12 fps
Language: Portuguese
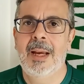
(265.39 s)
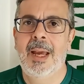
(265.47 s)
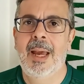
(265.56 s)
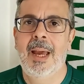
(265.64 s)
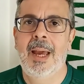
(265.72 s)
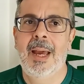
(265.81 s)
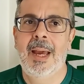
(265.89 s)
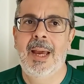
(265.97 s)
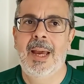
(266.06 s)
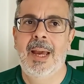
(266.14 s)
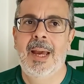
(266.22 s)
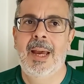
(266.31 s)

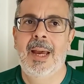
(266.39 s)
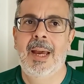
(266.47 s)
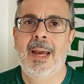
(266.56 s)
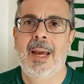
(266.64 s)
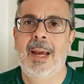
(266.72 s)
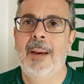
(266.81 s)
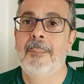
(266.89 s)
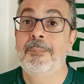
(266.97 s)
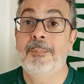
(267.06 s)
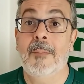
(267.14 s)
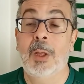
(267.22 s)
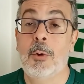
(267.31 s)
É,
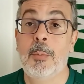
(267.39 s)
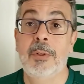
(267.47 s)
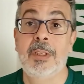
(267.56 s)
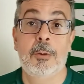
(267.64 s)
como,